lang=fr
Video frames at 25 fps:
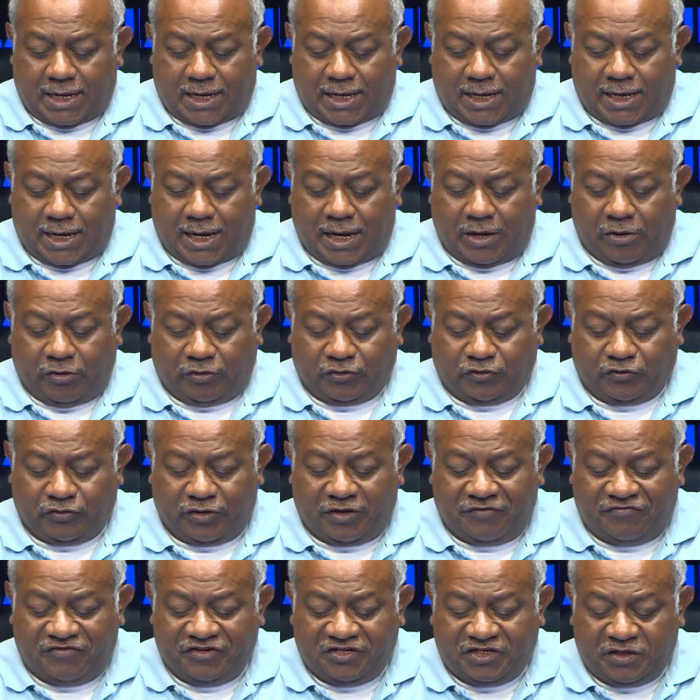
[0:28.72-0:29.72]
Alors, sur
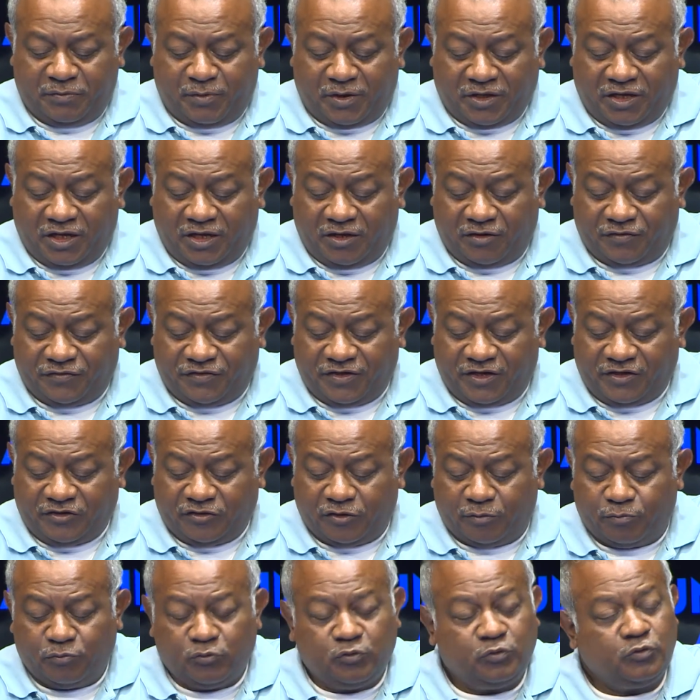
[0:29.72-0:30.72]
l'affiche, fiche, est cancer,
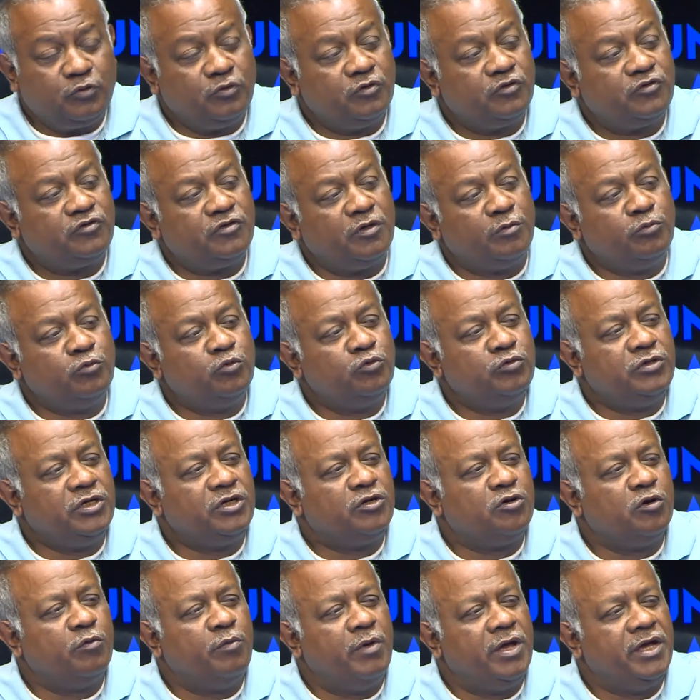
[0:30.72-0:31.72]
sommes-nous des
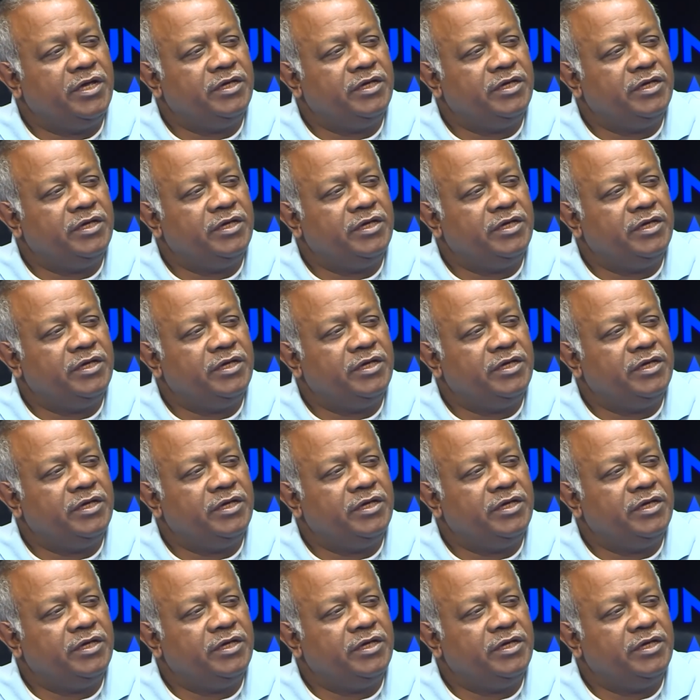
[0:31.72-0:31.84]
cobayes